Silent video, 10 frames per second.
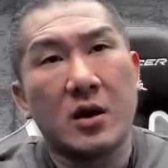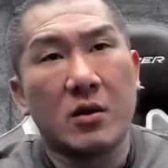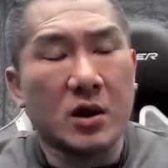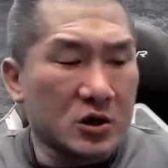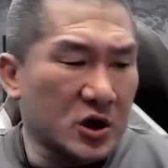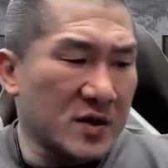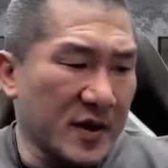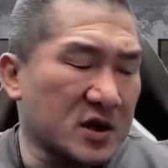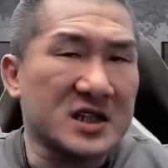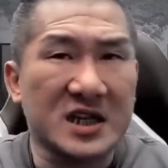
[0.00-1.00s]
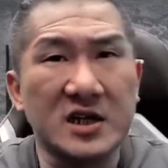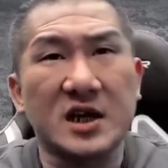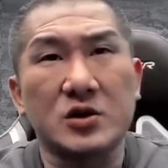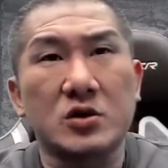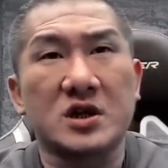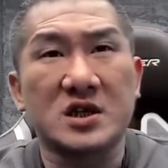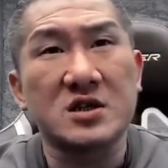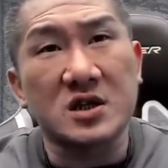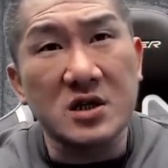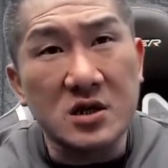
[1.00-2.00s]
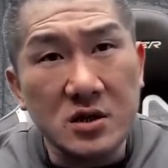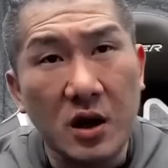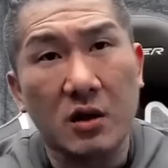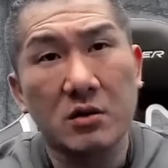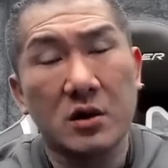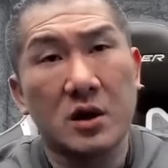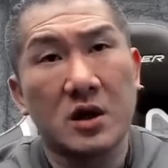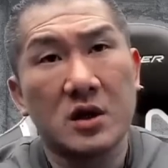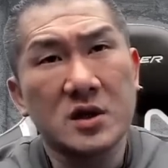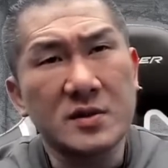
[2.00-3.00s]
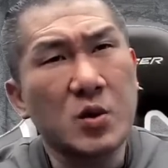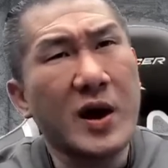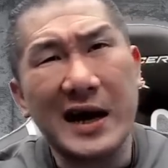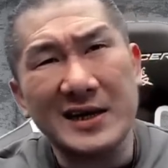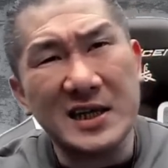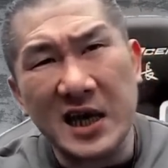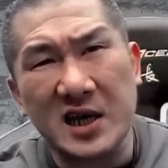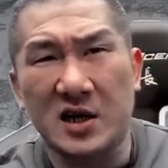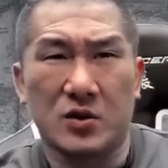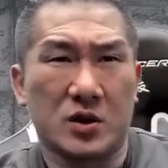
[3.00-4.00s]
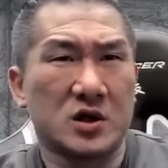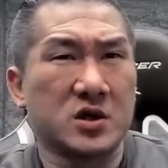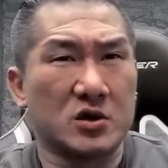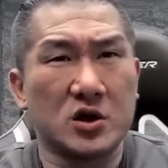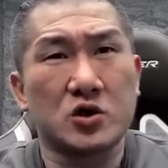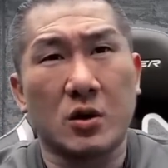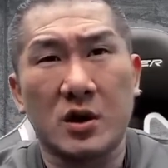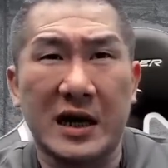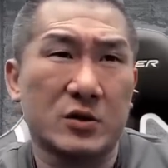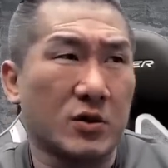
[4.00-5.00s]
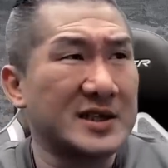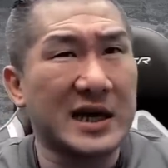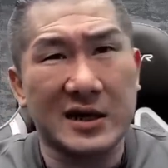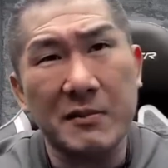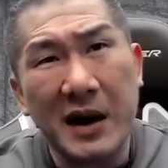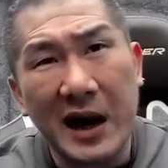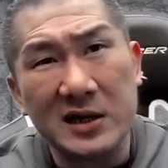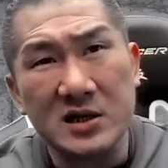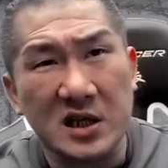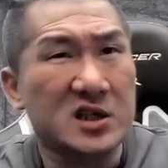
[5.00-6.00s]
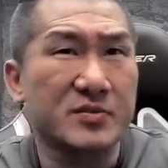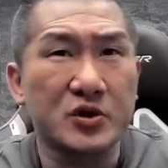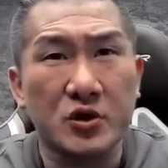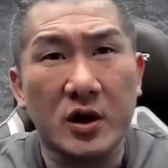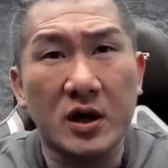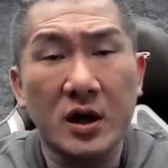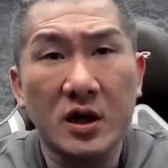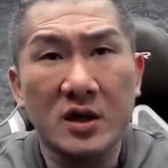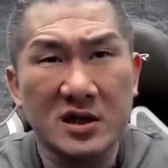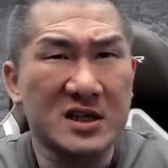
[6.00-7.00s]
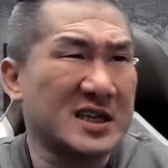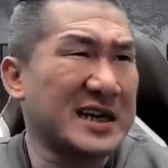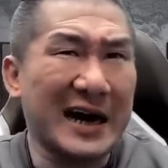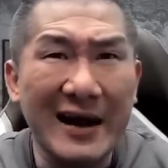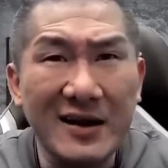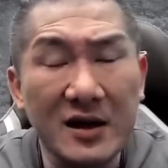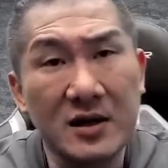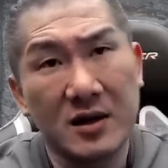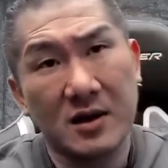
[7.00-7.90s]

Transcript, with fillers: 我可能最近没有这个闲钱做这个事情的时候，是不是未来在 take 了我的时候，你就说干馆长他妈的这次不捐，真的是一个烂人。